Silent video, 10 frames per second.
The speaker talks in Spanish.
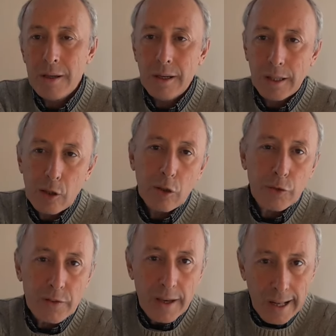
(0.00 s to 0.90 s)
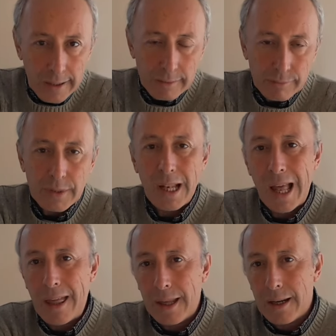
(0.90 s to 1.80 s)
la historia oficial de
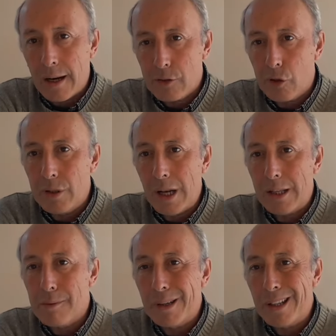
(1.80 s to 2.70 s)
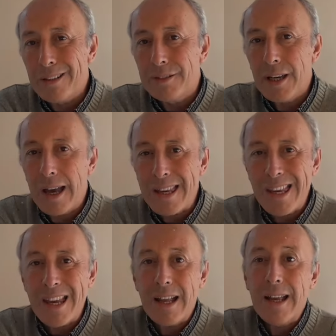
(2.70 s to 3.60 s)
la Declaración de la Independencia
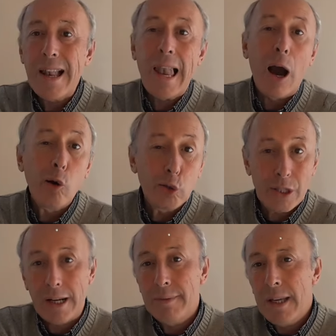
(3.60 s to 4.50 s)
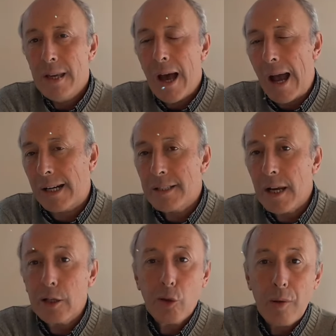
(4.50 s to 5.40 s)
y la otra,
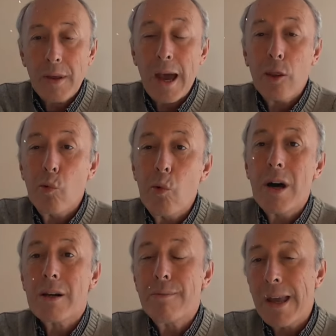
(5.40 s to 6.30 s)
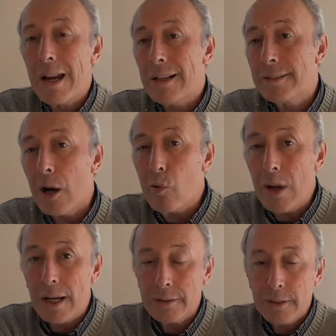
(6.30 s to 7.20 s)
aquella que todavía duerme en las
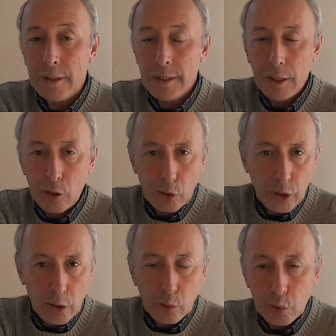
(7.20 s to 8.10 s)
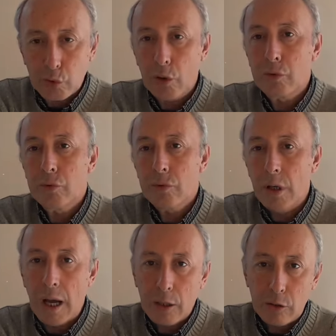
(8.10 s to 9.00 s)
aulas, los discursos,
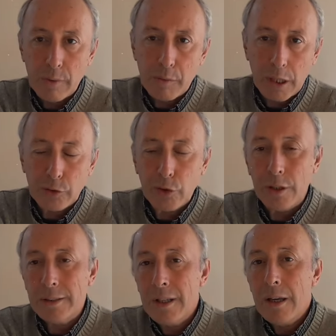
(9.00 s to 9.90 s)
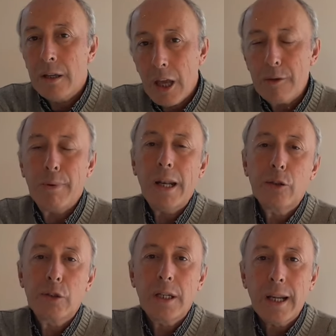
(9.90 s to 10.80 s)
las conmemoraciones,
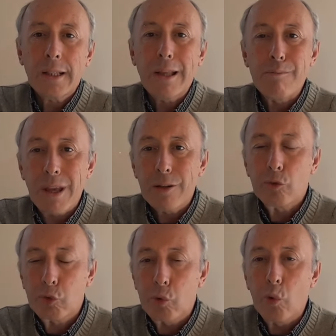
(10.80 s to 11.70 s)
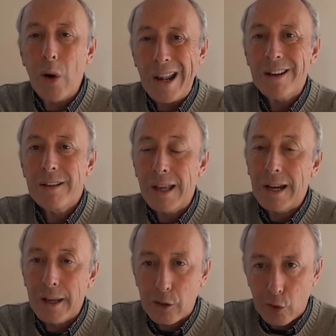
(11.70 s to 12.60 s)
esperando tener también su lugar en
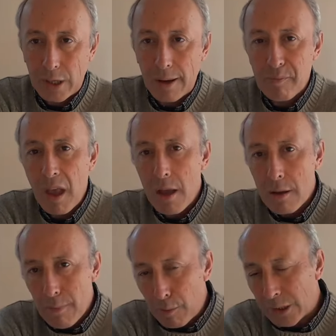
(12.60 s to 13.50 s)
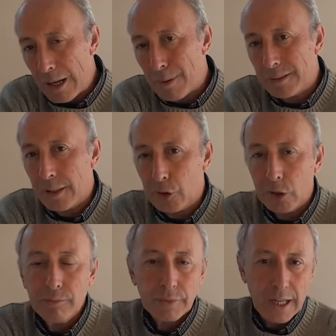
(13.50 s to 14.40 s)
la historia. Vamos a la
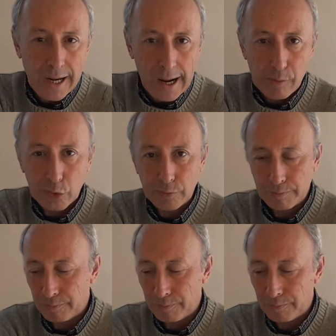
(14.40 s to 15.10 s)
presentación y arrancamos.